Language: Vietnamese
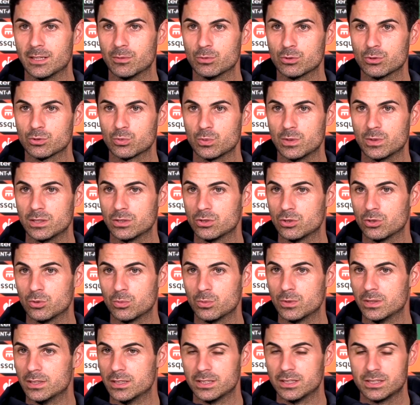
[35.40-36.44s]
Ông ấy còn có
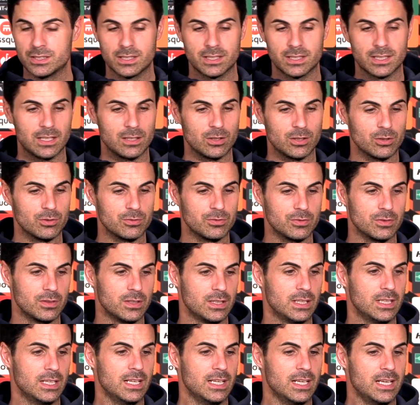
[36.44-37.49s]
một kinh nghiệm khổng lồ ở
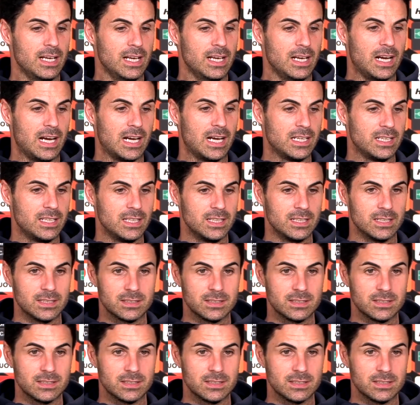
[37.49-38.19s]
đẳng cấp quốc tế nữa,